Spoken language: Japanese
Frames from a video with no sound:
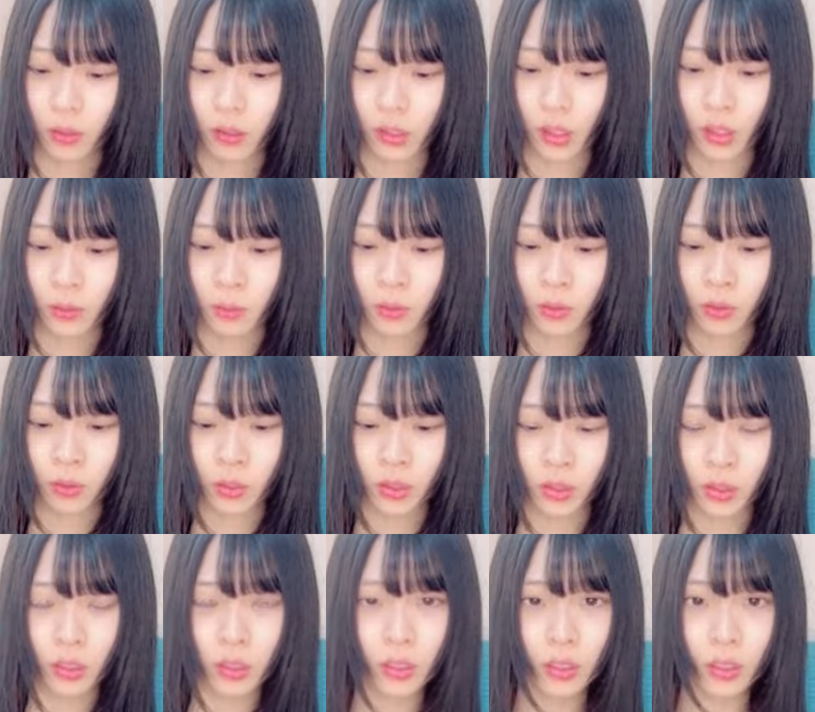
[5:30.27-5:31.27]
お買い物し
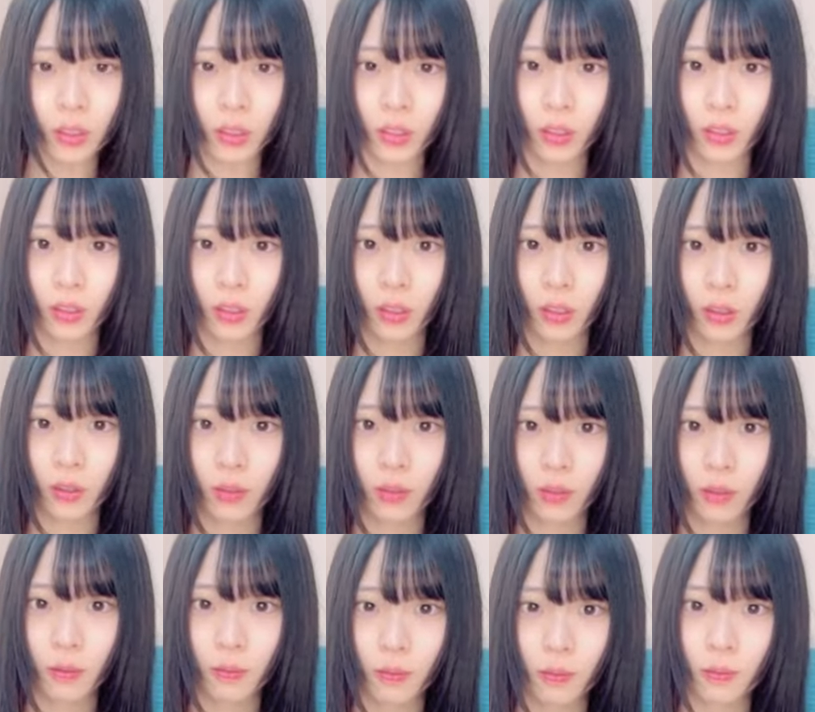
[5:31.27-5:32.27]
に行きたいんだけど
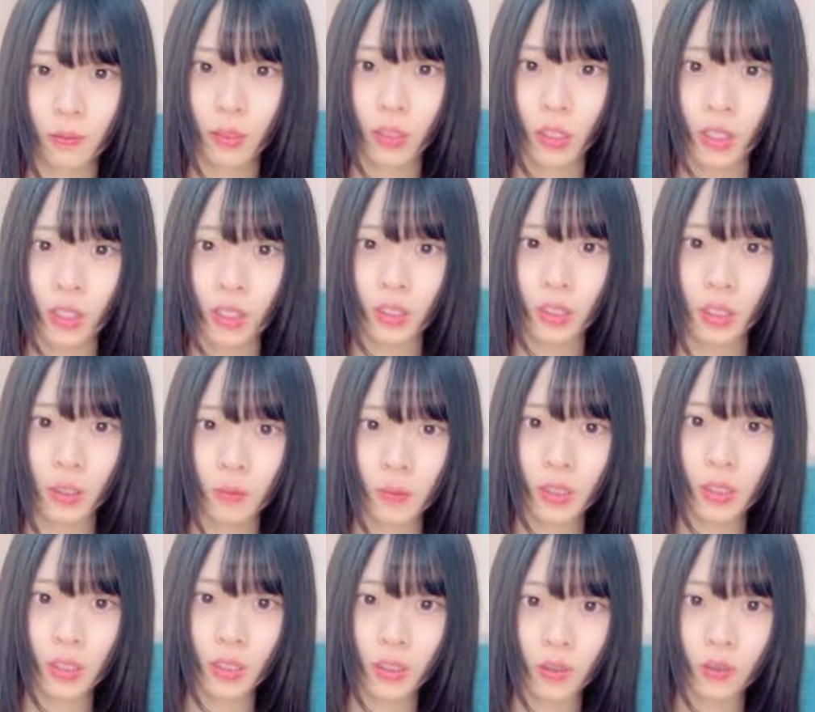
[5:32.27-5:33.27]

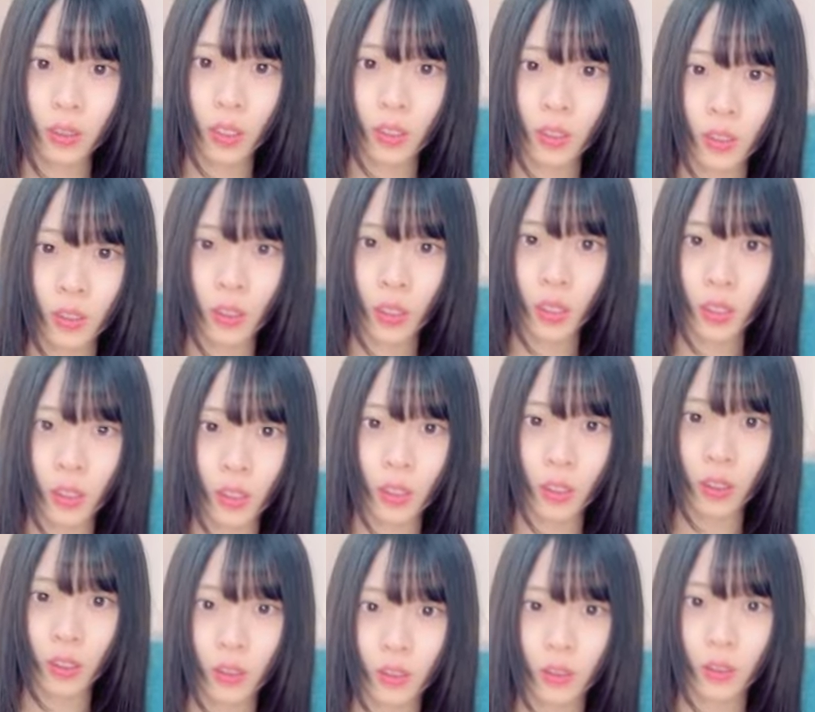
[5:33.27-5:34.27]
シャインマスカット種ない